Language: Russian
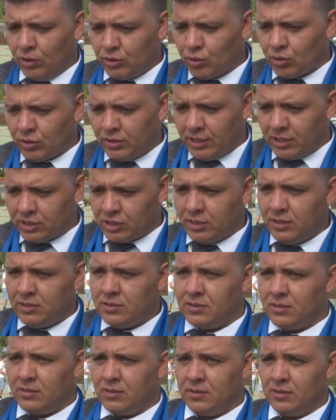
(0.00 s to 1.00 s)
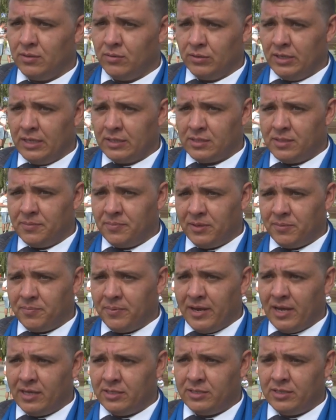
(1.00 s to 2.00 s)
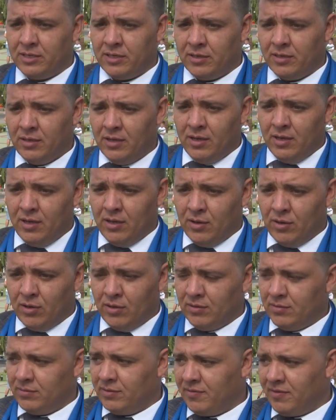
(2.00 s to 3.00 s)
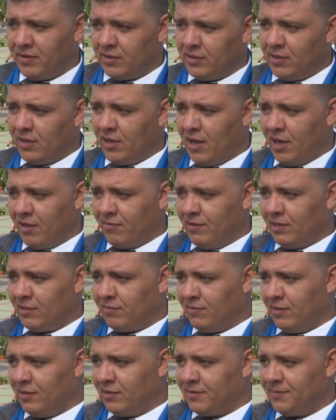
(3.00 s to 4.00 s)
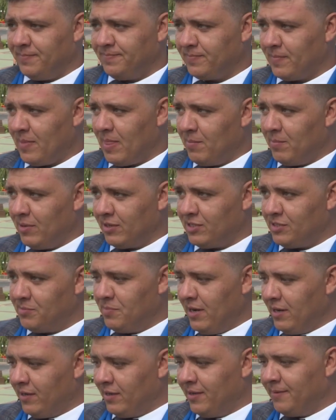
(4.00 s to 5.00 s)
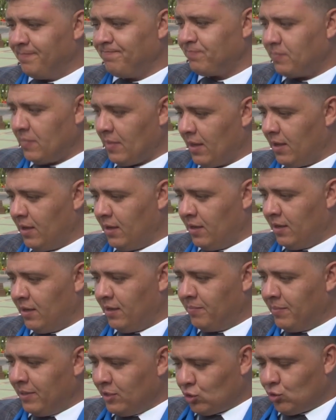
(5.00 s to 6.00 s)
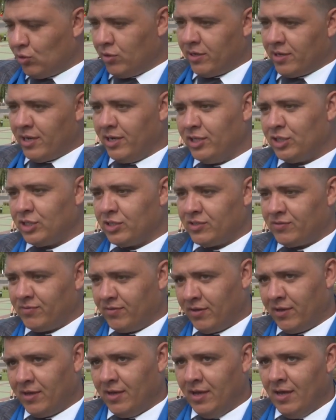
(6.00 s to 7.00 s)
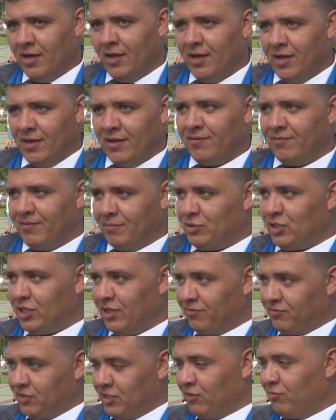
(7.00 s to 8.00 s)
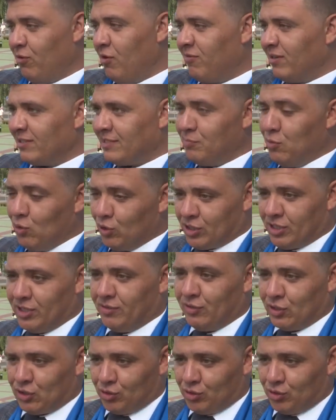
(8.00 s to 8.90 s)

Культурная жизнь у нас на предприятии наверное, охватывает максимально э, большое количество вообще всего возможного,